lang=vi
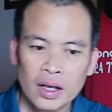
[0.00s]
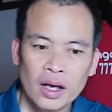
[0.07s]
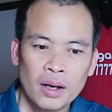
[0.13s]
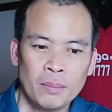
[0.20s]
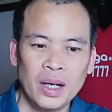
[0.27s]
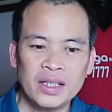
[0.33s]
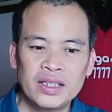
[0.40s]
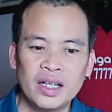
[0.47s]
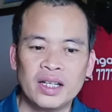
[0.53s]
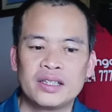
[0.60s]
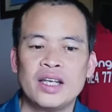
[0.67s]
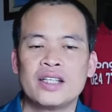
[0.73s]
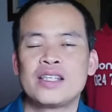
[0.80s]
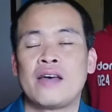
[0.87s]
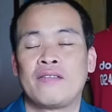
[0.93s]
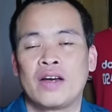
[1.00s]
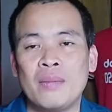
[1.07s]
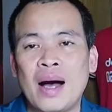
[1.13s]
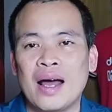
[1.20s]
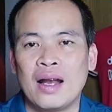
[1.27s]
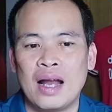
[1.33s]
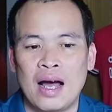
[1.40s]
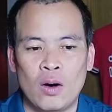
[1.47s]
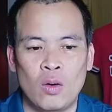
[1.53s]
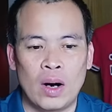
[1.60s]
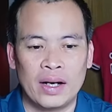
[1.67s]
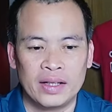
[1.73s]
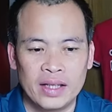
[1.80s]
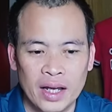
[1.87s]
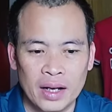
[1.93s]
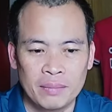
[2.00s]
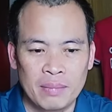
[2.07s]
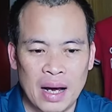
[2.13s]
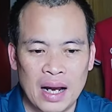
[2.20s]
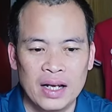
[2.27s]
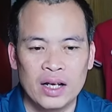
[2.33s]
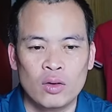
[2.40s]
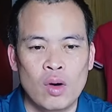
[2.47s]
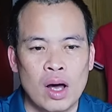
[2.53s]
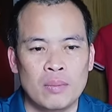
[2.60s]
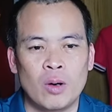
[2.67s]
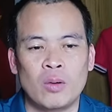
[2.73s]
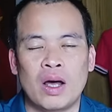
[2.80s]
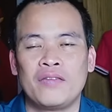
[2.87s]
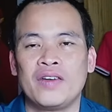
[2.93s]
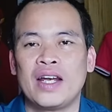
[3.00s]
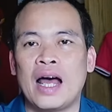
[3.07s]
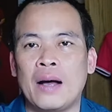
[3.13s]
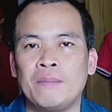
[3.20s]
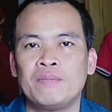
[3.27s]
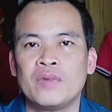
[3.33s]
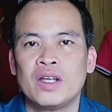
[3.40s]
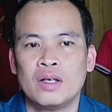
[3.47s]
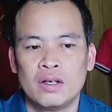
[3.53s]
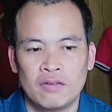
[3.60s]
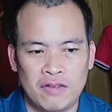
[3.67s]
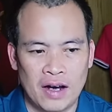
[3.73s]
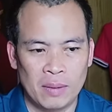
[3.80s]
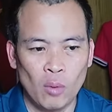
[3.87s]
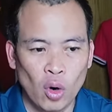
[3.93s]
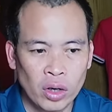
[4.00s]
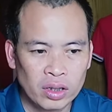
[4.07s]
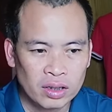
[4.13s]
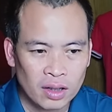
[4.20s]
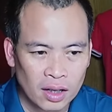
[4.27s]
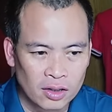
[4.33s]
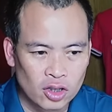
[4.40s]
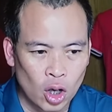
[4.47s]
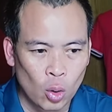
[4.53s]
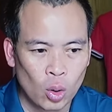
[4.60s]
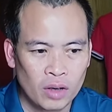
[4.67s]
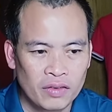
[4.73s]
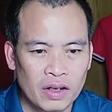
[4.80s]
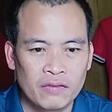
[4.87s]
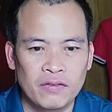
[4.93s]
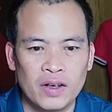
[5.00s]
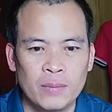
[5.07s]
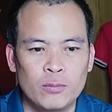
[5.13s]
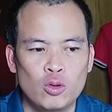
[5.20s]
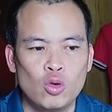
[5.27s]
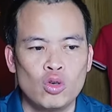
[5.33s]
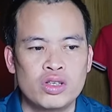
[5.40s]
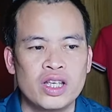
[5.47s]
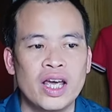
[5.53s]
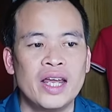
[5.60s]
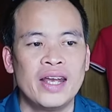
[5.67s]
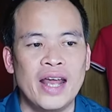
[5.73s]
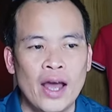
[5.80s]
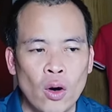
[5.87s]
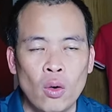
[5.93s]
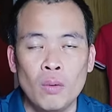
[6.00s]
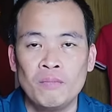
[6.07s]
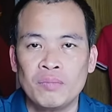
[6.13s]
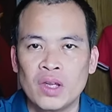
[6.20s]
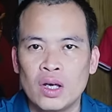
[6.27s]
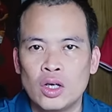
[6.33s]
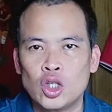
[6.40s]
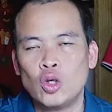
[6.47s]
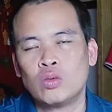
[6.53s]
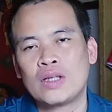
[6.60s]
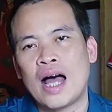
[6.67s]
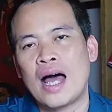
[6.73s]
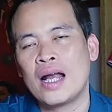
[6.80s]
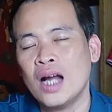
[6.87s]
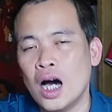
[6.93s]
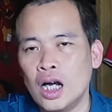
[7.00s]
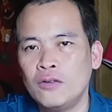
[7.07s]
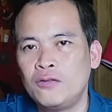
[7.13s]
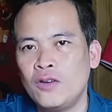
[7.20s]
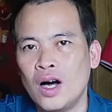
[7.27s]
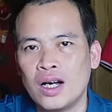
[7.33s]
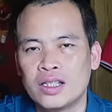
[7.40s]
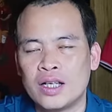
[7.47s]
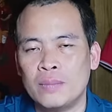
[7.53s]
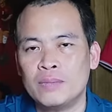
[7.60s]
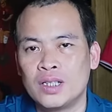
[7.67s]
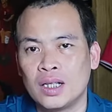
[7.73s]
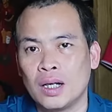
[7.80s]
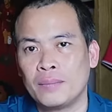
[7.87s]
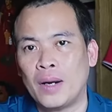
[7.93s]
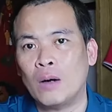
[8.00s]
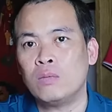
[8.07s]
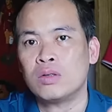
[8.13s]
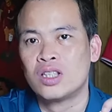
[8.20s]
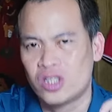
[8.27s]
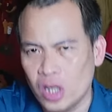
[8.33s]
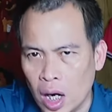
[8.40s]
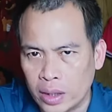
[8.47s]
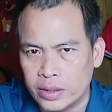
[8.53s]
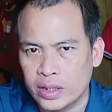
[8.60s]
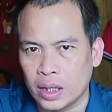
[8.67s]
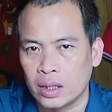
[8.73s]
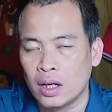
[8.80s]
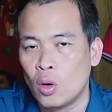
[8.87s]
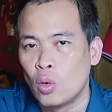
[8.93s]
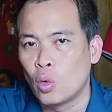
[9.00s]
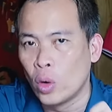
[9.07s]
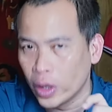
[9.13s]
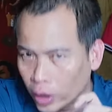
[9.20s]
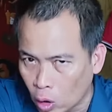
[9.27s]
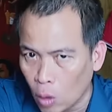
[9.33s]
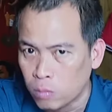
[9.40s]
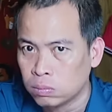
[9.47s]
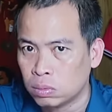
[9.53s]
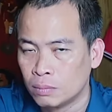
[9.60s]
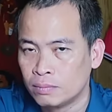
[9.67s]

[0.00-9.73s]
Mình xin được chia sẻ với các bạn là khoản tiền mà Liên đoàn bóng đá Việt Nam phải bồi thường cho huấn luyện viên Philip Chu nếu chúng ta đơn phương chấm dứt hợp đồng trước trận đấu cuối cùng